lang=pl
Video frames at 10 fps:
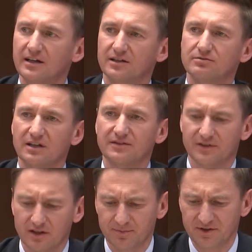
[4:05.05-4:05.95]
Ja tutaj w
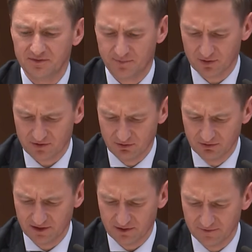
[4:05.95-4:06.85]
tej opinii
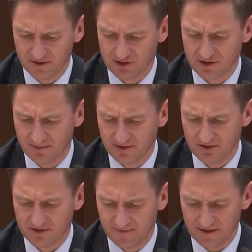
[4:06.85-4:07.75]
postuluję również, żeby
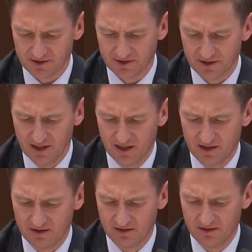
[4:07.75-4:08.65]
rozważyć
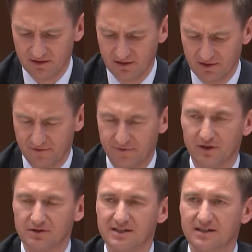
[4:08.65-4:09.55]
y,
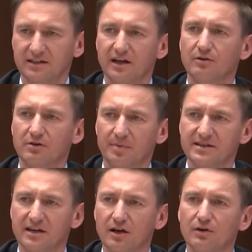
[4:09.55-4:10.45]
wykorzystanie
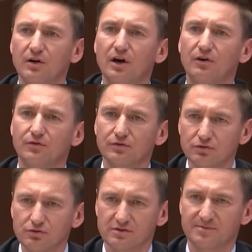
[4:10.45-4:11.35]
Europejskiego
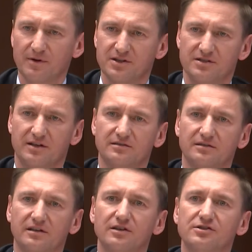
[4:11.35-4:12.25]
Funduszu Społecznego
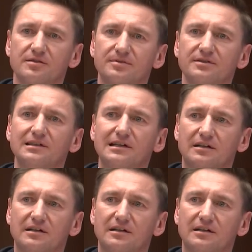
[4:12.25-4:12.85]
do tego, żeby,